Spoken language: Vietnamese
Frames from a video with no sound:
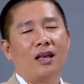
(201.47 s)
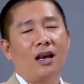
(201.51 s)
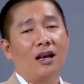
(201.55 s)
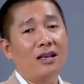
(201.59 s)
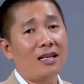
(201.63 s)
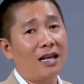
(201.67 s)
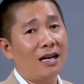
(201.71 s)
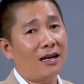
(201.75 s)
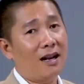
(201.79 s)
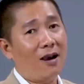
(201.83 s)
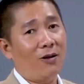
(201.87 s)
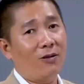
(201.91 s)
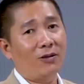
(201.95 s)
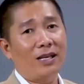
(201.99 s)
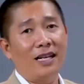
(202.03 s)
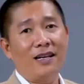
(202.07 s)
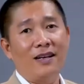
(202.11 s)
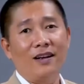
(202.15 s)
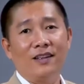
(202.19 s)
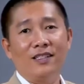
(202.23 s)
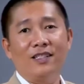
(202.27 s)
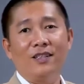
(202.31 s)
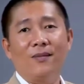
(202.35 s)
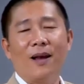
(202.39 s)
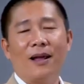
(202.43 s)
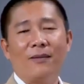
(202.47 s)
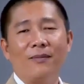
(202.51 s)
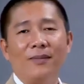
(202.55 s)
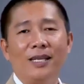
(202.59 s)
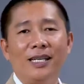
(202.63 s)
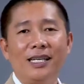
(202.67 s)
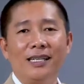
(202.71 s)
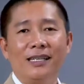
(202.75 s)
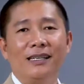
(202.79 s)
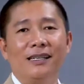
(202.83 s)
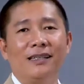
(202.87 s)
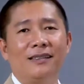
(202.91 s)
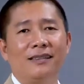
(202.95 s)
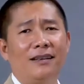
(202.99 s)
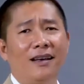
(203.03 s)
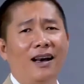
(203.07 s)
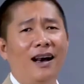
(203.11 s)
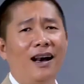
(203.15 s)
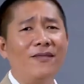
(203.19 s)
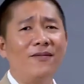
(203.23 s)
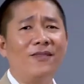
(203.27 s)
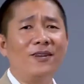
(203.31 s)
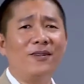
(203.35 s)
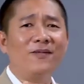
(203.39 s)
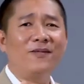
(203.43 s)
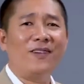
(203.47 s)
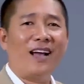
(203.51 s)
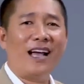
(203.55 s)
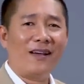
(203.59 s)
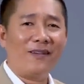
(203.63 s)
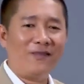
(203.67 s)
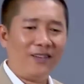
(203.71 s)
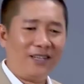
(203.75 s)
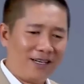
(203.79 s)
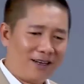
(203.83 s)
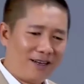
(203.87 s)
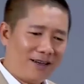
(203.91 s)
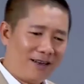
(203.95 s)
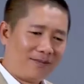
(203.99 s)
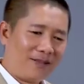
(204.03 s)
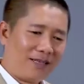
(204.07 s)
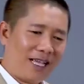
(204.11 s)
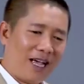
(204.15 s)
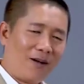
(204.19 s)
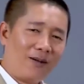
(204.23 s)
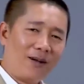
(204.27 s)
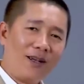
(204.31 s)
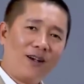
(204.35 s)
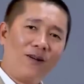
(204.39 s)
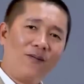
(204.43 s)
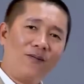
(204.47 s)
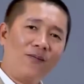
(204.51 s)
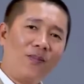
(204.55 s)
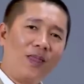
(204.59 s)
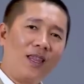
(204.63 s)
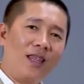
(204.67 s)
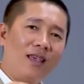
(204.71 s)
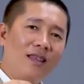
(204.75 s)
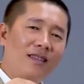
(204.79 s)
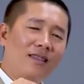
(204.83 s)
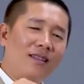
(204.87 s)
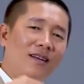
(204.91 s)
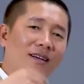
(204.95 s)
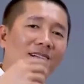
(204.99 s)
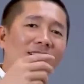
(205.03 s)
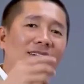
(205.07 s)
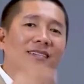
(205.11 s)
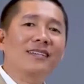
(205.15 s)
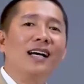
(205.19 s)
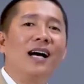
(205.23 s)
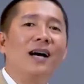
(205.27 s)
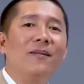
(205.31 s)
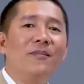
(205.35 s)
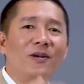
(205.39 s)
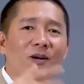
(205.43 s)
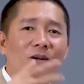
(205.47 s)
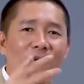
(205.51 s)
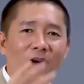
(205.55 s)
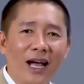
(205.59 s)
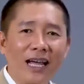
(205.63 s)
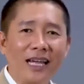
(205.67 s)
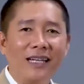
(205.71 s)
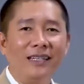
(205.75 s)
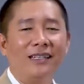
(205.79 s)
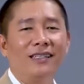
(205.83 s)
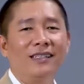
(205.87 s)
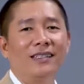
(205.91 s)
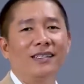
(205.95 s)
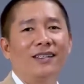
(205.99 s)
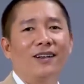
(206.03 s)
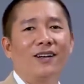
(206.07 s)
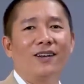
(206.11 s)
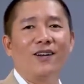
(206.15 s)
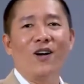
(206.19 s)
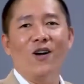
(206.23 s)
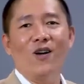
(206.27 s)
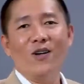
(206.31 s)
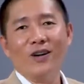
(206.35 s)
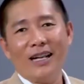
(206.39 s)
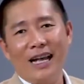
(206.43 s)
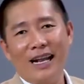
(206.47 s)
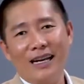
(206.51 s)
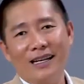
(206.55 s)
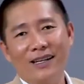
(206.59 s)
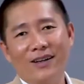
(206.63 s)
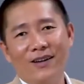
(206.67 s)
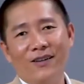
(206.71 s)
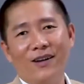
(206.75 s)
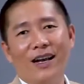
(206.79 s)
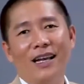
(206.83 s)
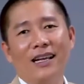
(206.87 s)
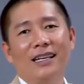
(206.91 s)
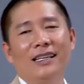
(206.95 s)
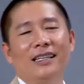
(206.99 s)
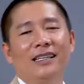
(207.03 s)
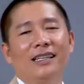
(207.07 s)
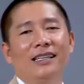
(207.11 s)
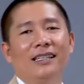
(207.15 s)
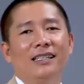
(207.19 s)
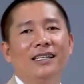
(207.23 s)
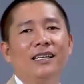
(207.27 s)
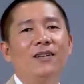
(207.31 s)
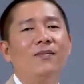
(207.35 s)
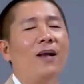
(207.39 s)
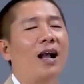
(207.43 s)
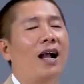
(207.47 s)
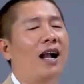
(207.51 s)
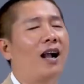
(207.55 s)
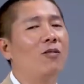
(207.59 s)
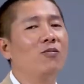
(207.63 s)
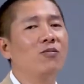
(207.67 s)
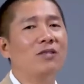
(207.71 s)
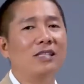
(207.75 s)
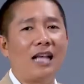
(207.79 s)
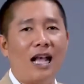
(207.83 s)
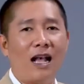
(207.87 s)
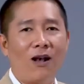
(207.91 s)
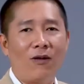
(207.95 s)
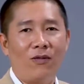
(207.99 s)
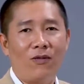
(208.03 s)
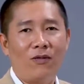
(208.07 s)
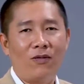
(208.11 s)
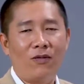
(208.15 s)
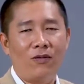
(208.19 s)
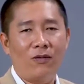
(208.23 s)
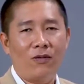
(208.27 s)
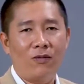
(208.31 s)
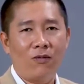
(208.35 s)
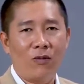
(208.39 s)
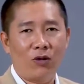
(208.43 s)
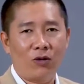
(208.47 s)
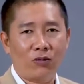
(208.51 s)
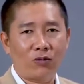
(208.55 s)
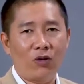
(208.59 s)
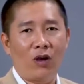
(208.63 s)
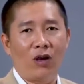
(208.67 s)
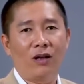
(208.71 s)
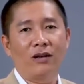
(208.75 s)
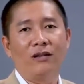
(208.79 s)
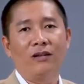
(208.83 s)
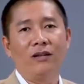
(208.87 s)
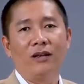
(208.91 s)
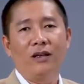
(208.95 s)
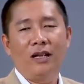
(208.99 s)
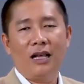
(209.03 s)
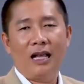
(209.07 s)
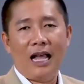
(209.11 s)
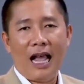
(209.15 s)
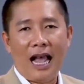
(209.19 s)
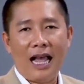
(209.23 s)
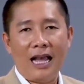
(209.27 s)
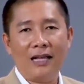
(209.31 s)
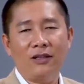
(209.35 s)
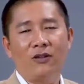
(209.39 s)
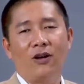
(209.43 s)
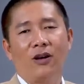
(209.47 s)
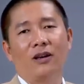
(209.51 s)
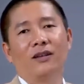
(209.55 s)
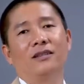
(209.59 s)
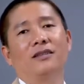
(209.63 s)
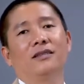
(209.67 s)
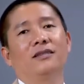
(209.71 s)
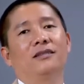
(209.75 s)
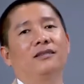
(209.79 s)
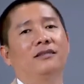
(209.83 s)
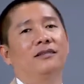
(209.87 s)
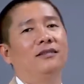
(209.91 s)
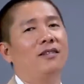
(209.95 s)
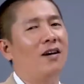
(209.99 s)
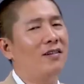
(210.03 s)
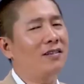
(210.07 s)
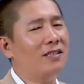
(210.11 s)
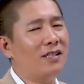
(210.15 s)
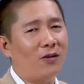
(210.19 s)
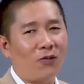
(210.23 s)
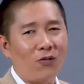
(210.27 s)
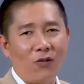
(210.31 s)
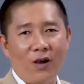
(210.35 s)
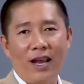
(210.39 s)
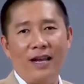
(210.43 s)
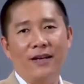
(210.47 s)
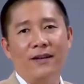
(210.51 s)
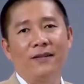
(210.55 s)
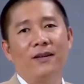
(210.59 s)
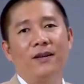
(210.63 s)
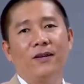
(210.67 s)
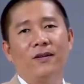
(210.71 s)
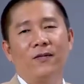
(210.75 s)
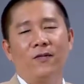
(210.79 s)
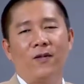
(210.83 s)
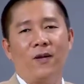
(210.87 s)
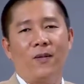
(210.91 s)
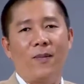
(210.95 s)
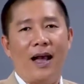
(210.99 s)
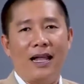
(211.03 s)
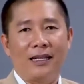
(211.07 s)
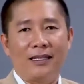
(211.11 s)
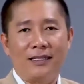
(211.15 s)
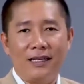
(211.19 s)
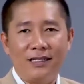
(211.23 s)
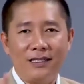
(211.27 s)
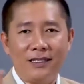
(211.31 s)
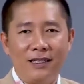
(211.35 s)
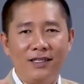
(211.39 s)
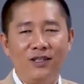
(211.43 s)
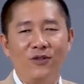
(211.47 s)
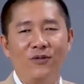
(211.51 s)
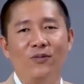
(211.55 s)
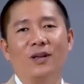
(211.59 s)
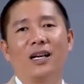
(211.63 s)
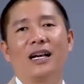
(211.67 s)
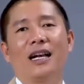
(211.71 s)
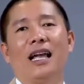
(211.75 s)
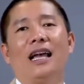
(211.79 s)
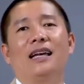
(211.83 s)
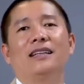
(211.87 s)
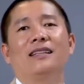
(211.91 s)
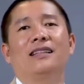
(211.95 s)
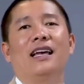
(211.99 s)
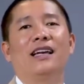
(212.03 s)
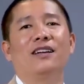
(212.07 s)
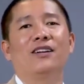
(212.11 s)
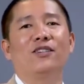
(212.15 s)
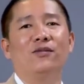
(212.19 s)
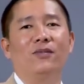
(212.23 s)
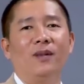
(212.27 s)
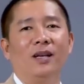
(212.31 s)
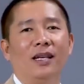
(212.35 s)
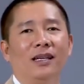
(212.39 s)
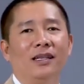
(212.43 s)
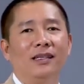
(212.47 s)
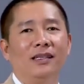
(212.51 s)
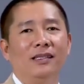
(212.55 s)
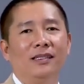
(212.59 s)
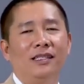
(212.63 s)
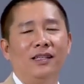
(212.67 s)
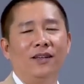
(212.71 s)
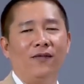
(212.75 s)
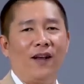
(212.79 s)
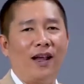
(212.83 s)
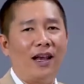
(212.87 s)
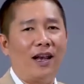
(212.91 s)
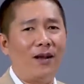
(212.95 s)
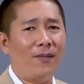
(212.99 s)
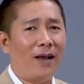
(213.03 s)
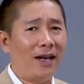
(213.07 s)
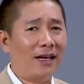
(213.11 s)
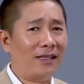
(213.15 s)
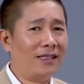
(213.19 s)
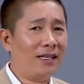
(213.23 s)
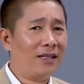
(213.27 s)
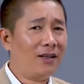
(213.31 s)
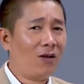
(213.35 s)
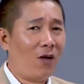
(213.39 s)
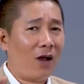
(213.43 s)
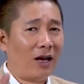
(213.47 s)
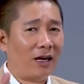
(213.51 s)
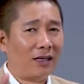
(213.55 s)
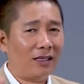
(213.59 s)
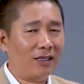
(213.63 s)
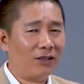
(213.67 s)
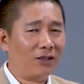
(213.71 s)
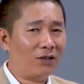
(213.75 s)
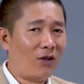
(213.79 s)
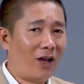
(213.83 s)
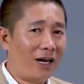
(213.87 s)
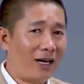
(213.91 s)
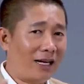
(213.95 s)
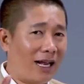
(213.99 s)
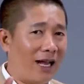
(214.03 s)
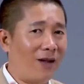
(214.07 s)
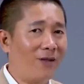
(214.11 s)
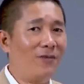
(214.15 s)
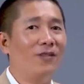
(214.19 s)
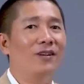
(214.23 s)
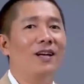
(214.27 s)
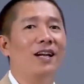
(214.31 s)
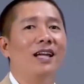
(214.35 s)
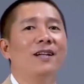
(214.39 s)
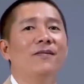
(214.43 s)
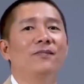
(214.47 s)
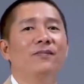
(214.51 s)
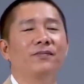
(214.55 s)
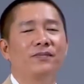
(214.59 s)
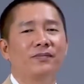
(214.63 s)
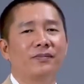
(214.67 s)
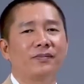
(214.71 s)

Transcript: thời gian đầu thầy nói cho bạn biết nó hơi vất vả vì nó làm sao biết không nó rớt cơm ra ngoài nó đổ canh ra ngoài nhưng mà không sao một tuần hai tuần nó sẽ quen và bạn sẽ sử dụng được hai tay của mình như vậy là bạn kích hoạt được toàn não rồi đấy